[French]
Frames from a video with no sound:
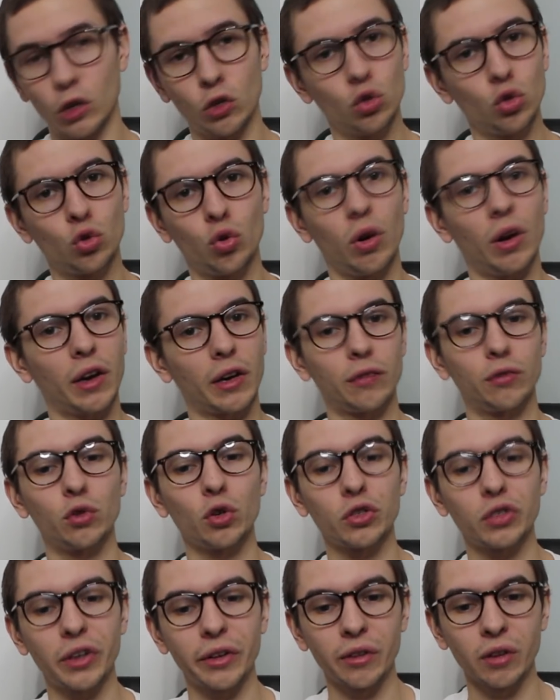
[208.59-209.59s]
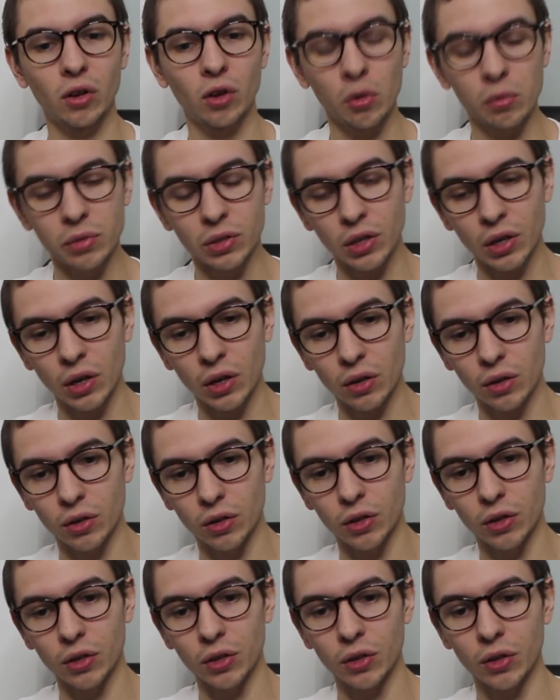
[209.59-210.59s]
Et du coup, il arrive sur scène comme ça
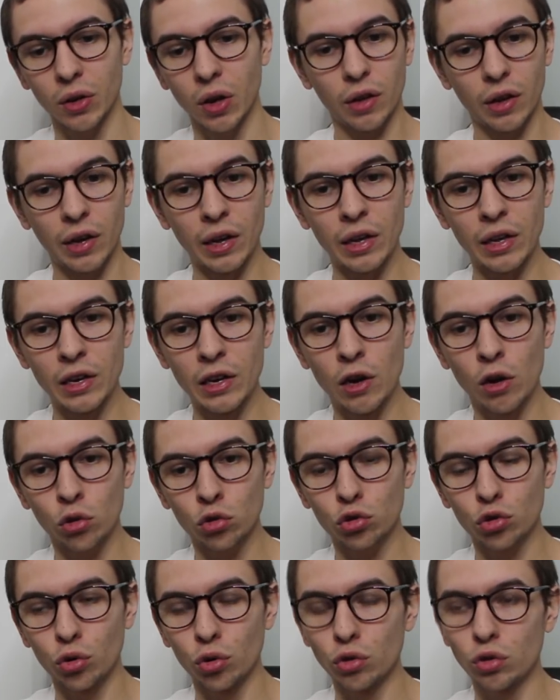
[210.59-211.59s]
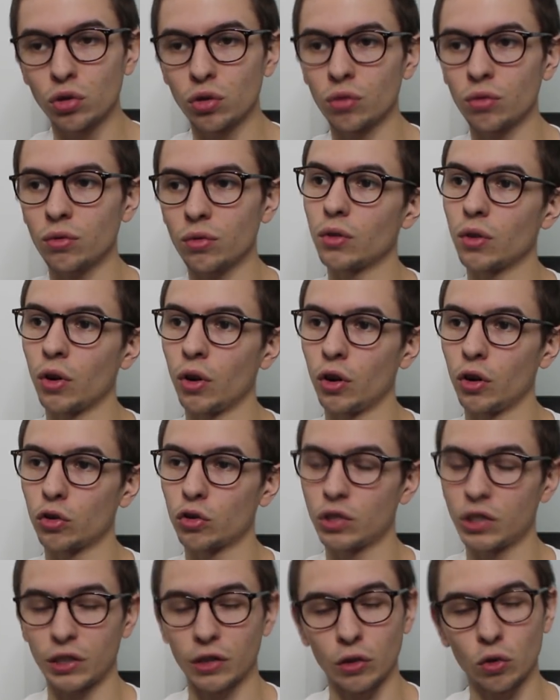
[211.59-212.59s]
euh, et il lance le son, euh,
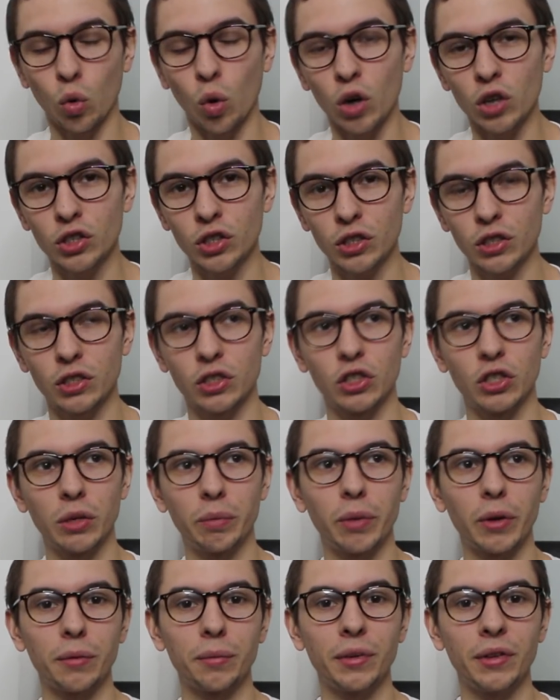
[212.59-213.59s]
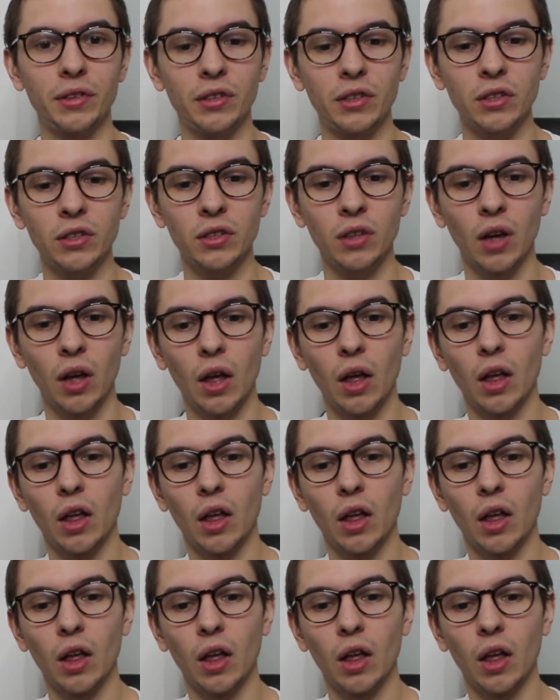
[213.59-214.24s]
c'était 3G si je dis pas de bêtises.